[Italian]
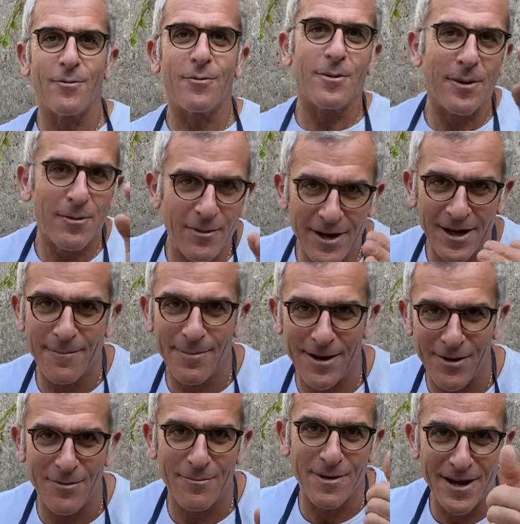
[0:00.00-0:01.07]
pure per quelli che
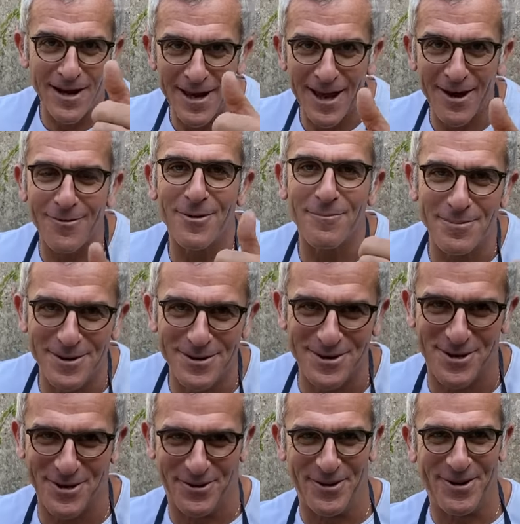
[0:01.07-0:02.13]
pagano 1000 euro a
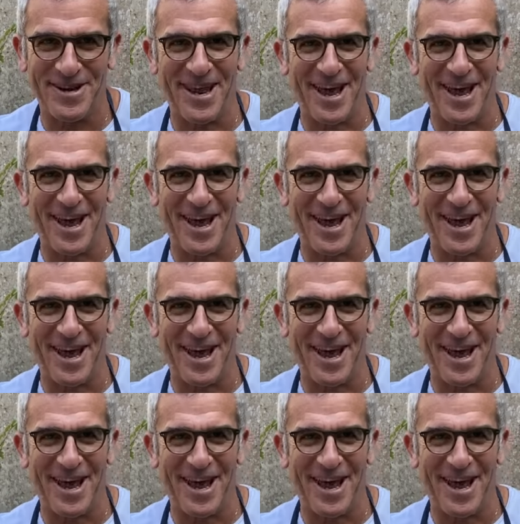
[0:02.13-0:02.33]
persona.